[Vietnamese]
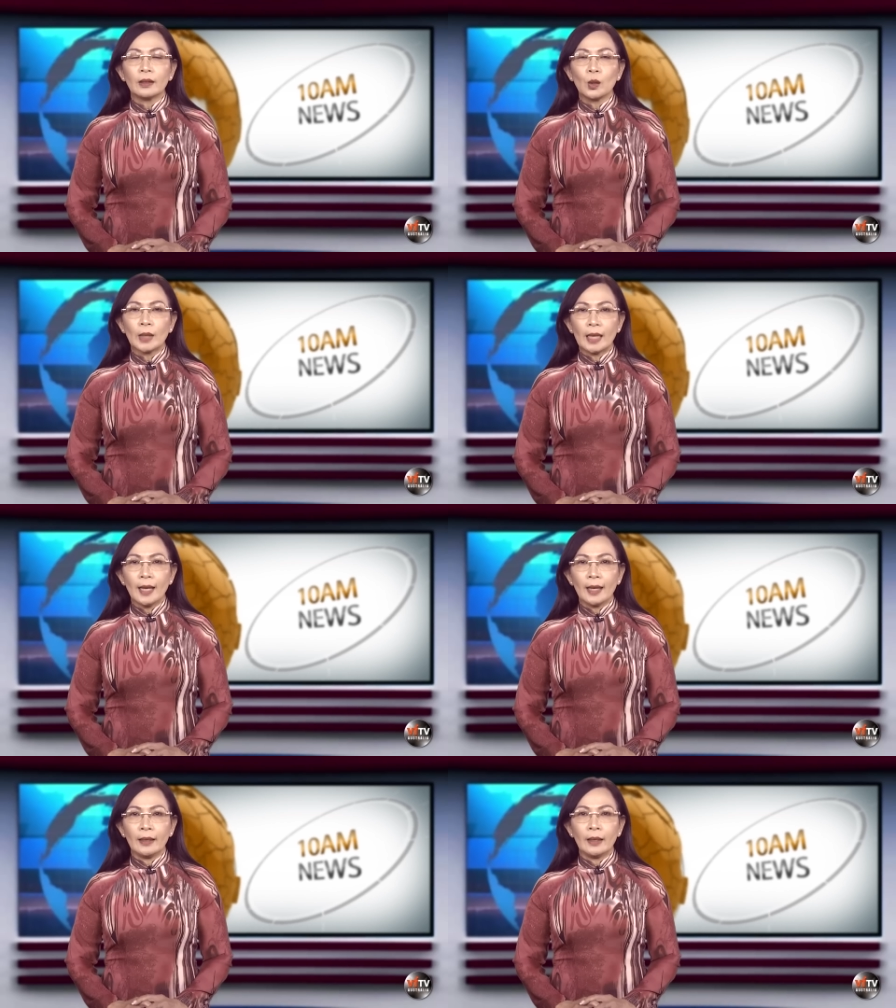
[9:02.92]
Đầu
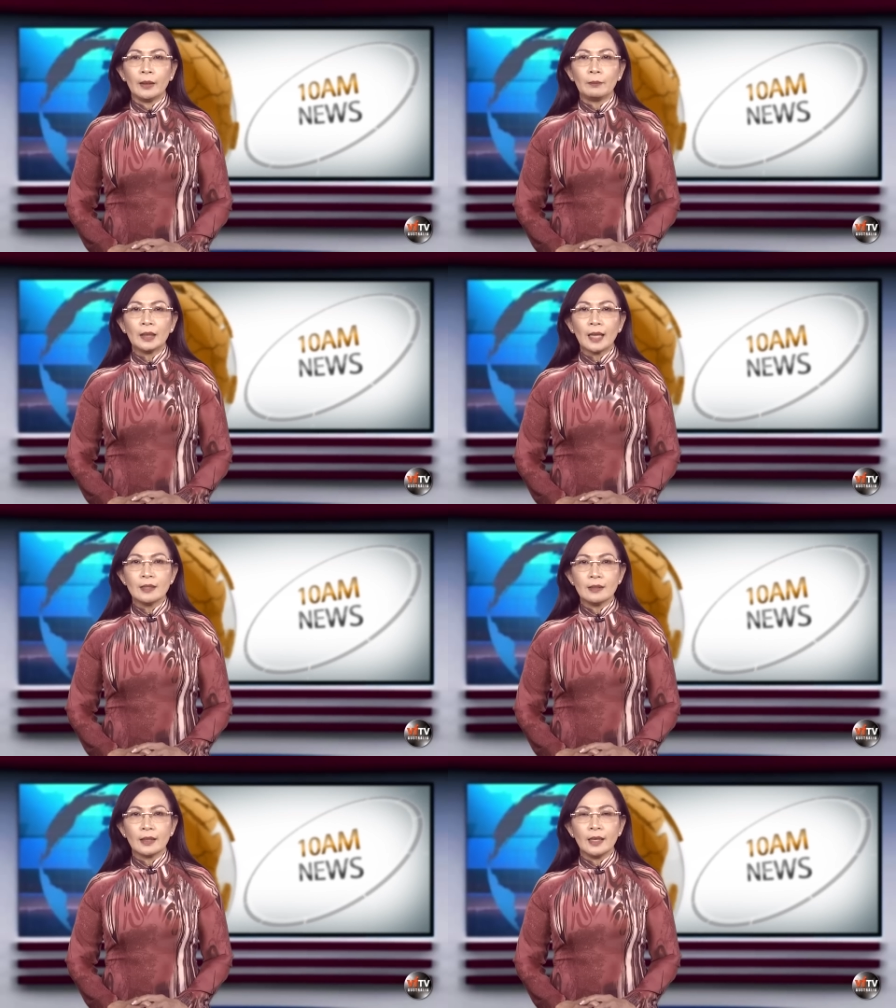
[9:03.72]
tháng này,
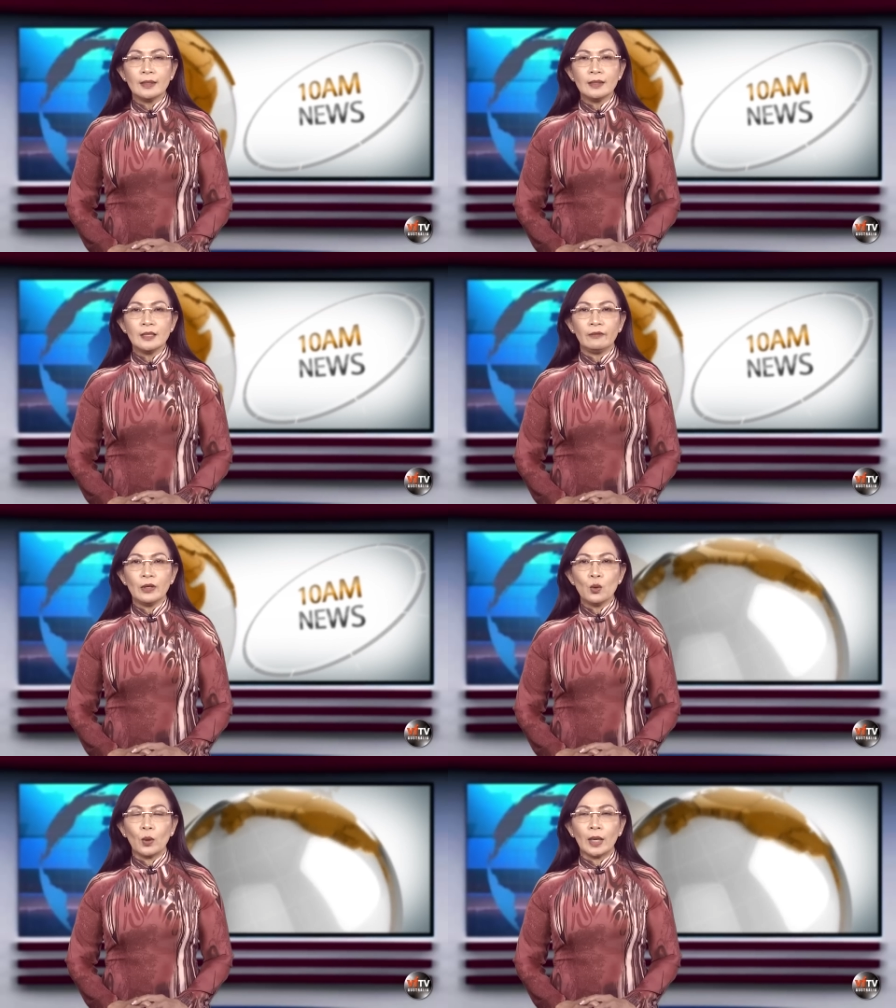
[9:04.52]
Meta dự kiến chi
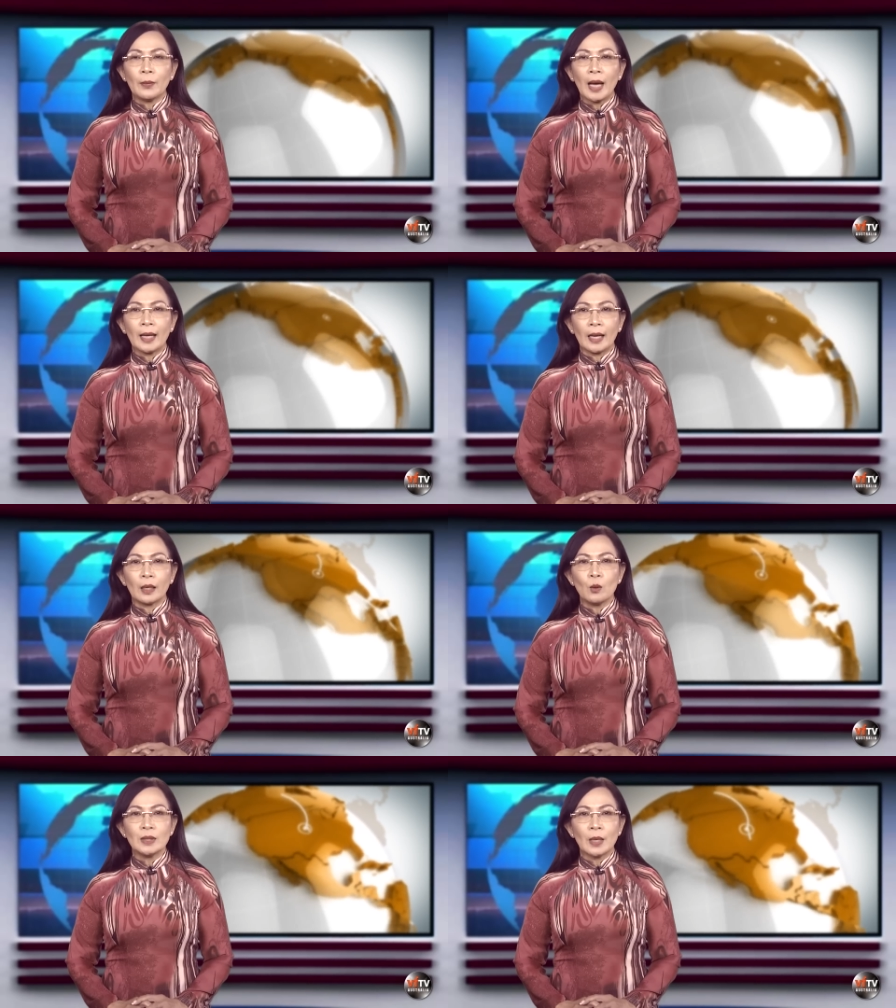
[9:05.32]
phí của năm
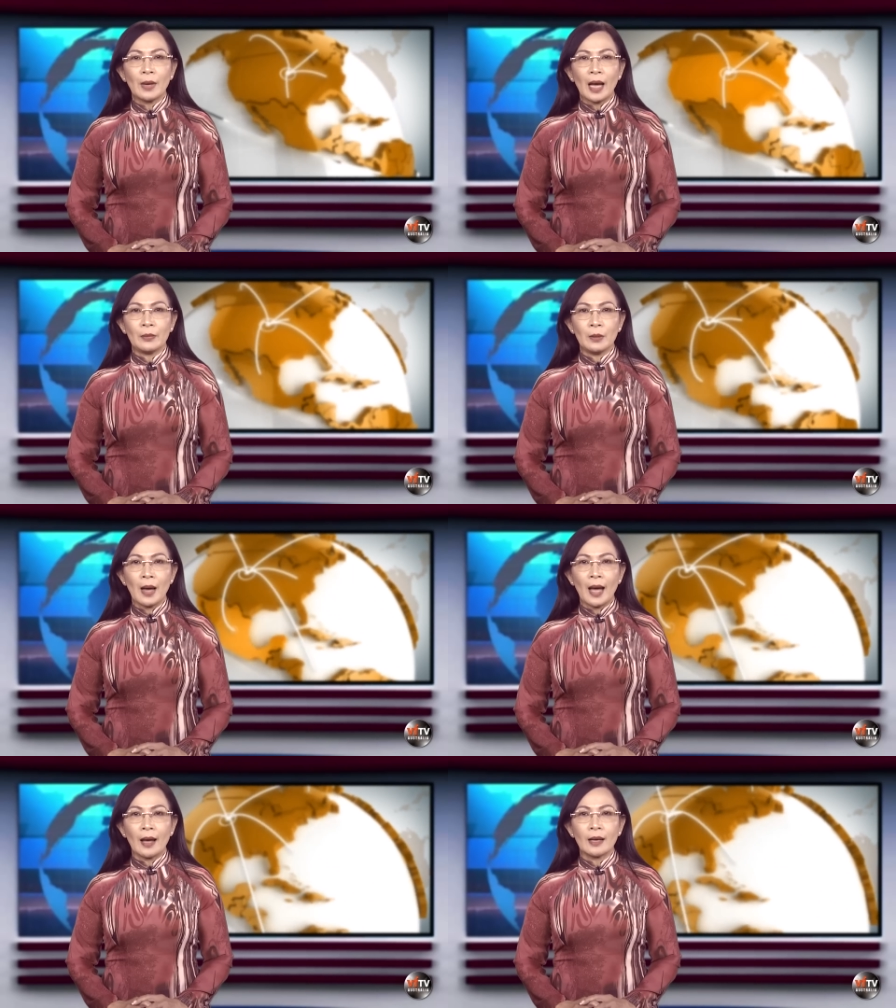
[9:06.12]

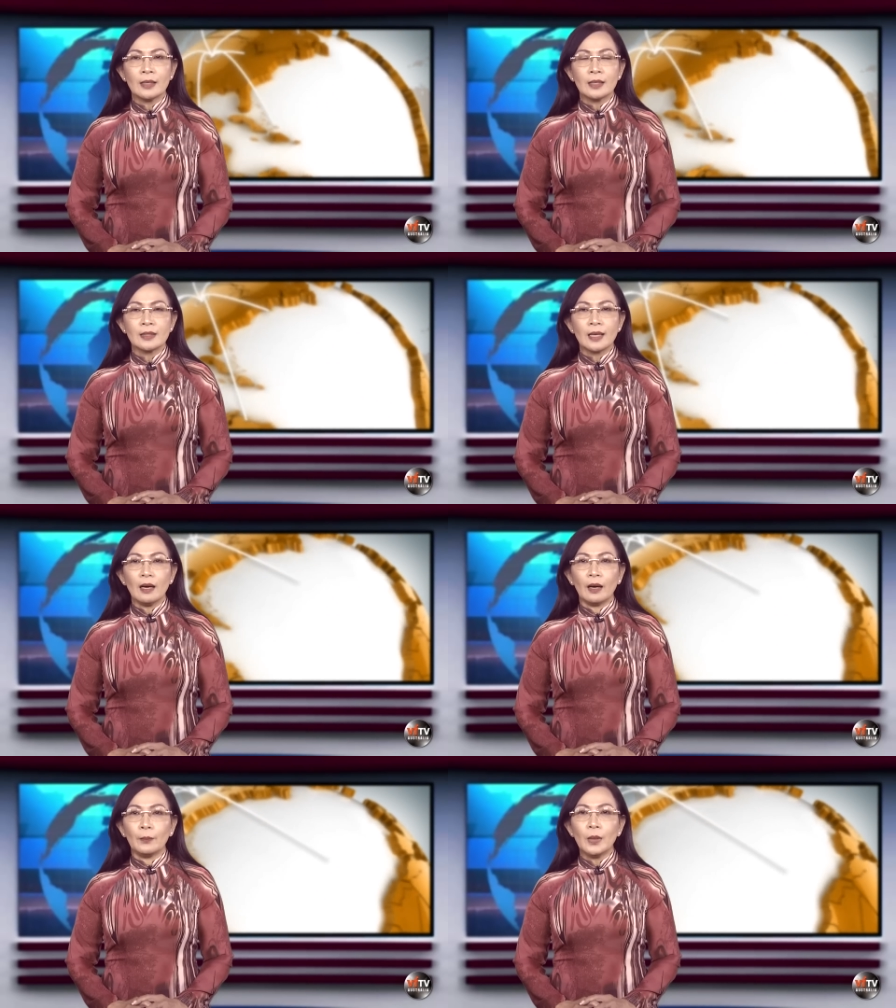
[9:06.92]
2023 sẽ
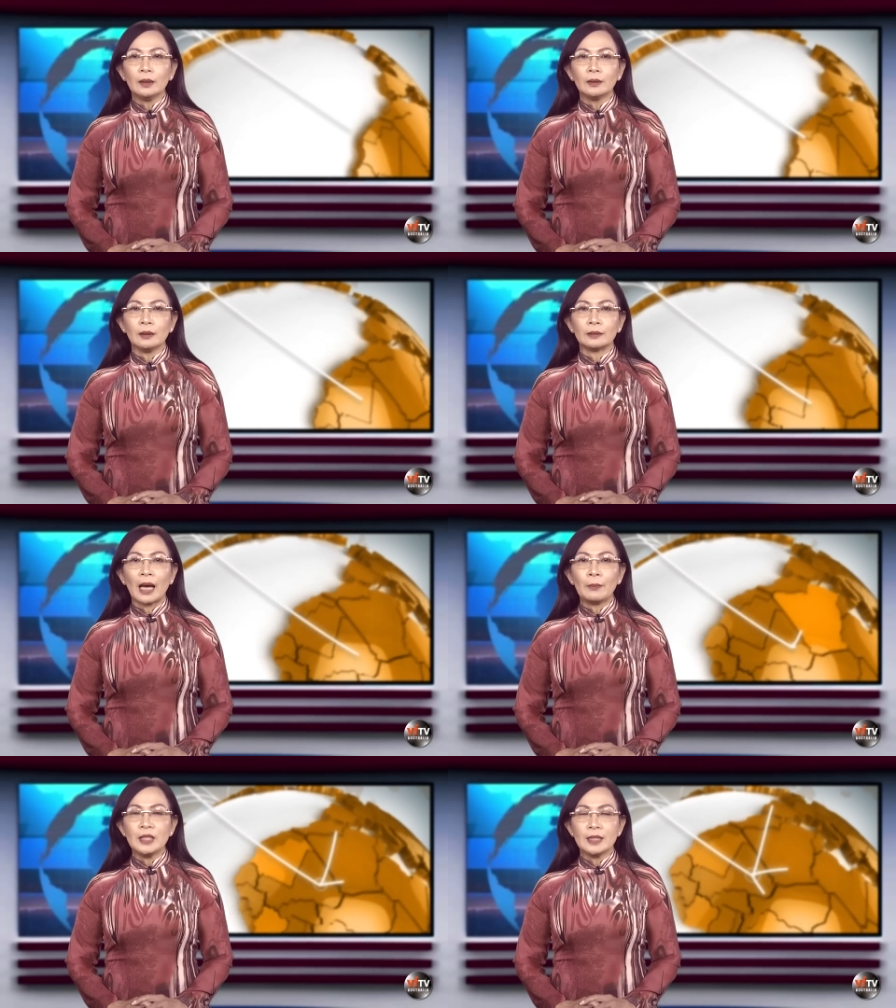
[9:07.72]
ở mức từ
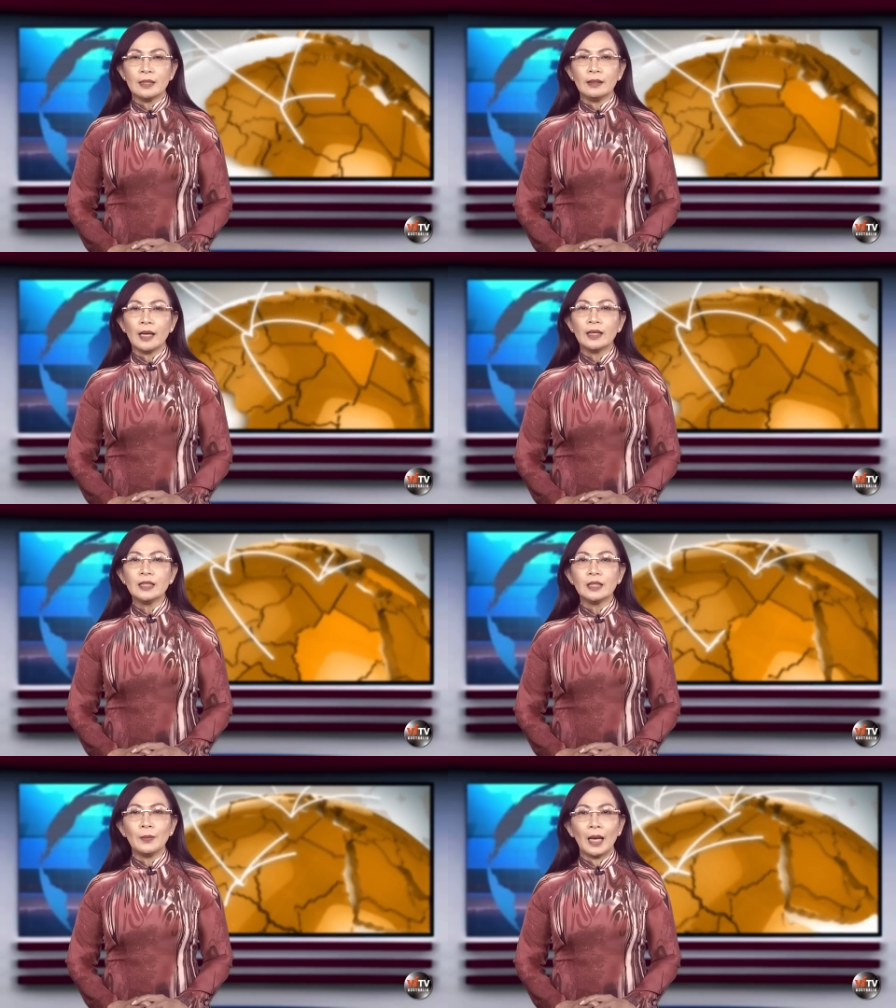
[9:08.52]
89 đến
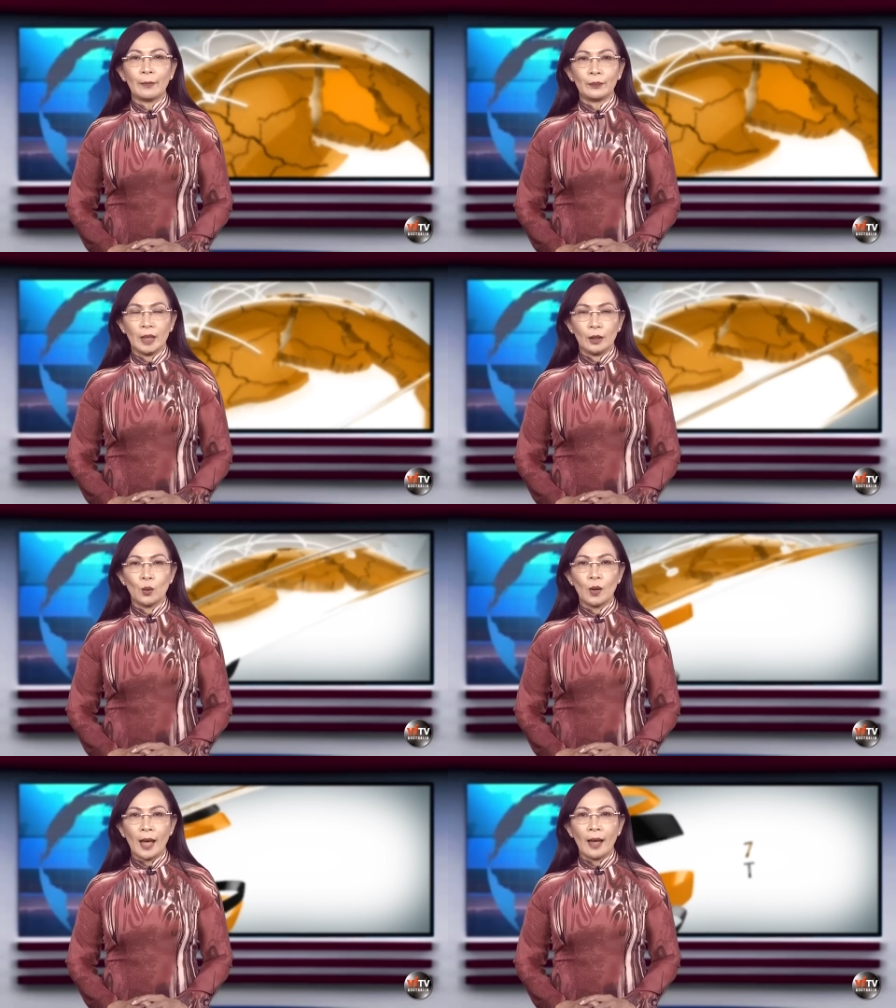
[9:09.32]
95 tỷ
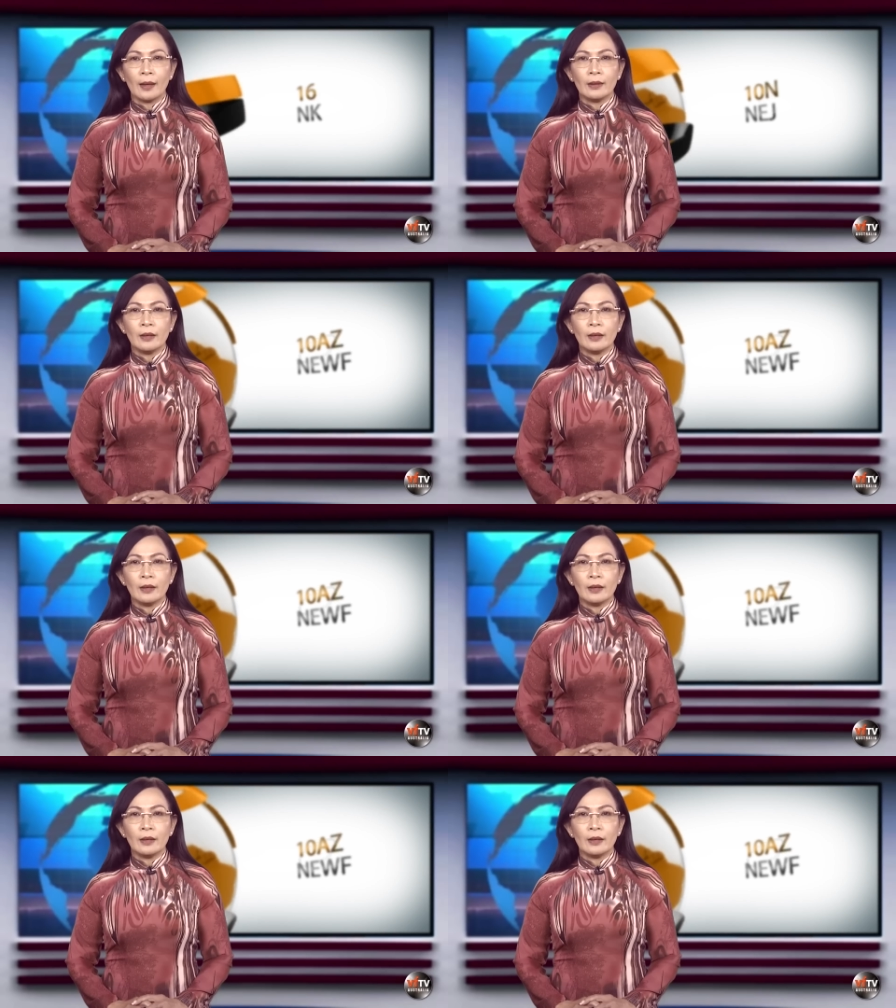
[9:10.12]
đô la,